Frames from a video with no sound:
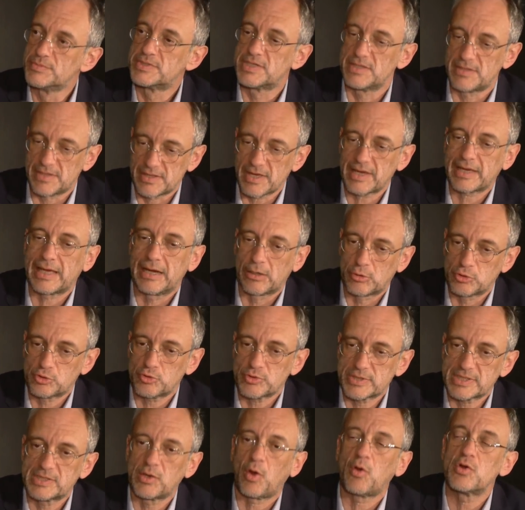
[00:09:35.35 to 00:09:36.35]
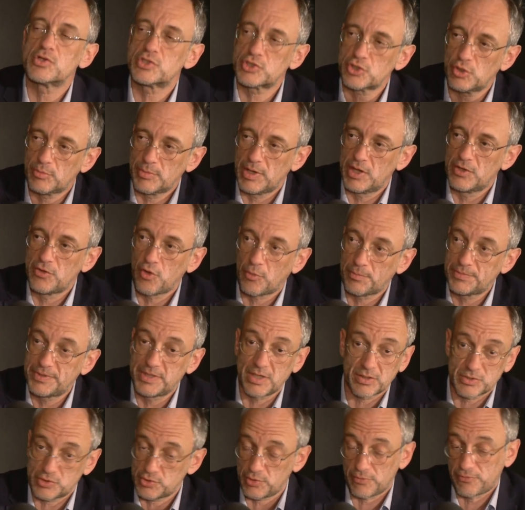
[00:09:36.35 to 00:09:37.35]
c'est-à-dire quelque chose qui ressemble à un
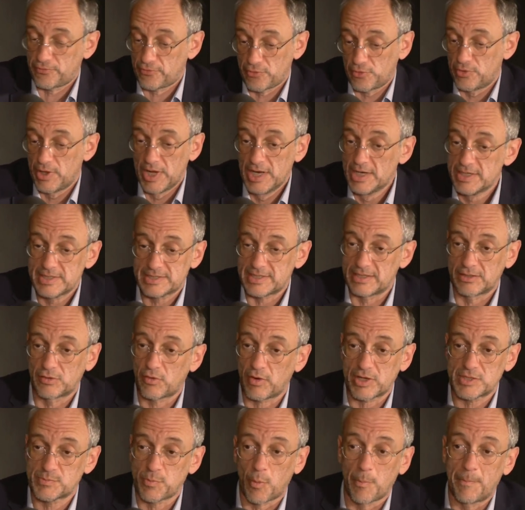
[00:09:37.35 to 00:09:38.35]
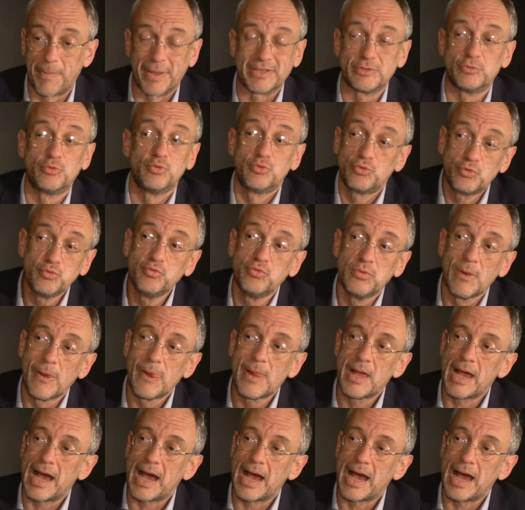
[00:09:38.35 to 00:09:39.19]
empire, sauf que ça ne correspond pas du tout